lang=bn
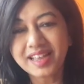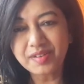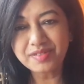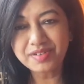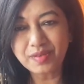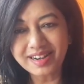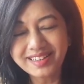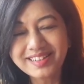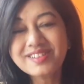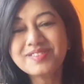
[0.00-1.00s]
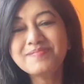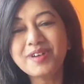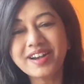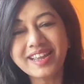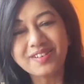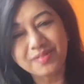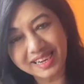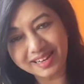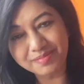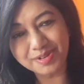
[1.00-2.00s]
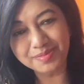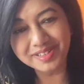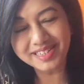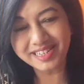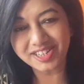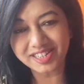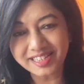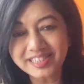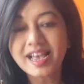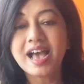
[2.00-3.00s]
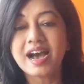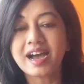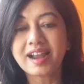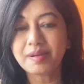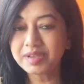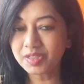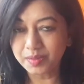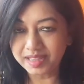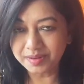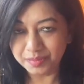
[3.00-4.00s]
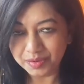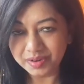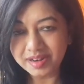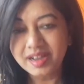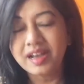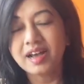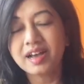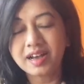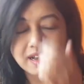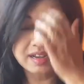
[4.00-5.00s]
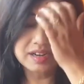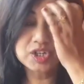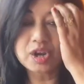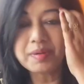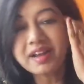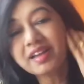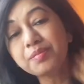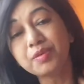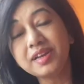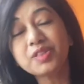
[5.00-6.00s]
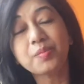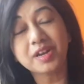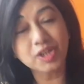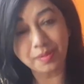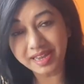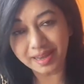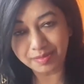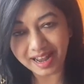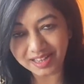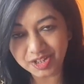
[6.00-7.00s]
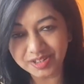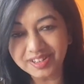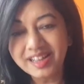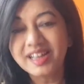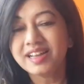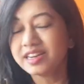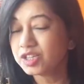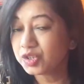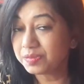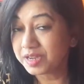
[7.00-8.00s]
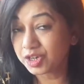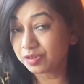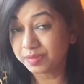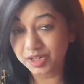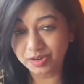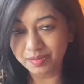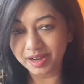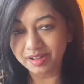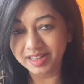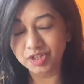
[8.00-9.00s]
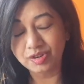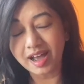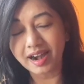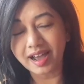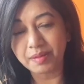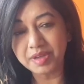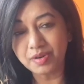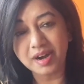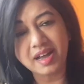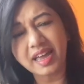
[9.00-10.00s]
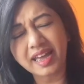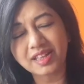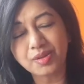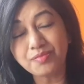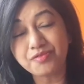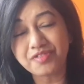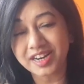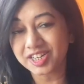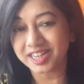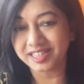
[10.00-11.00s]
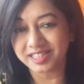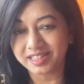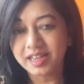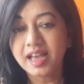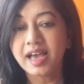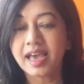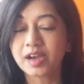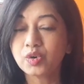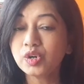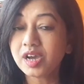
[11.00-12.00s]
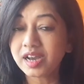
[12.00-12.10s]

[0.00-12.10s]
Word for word: হ্যালো এভরিওয়ান গুড মর্নিং ওয়েলকাম টু মুনস ডিশেস আর আমি তোমাদের মুন সবার আগে বলি তোমরা সবাই কেমন আছো নিশ্চয়ই ভীষণ ভীষণ ভালো আছো আর আমিও না একদম ফ্রেশ আছি এখন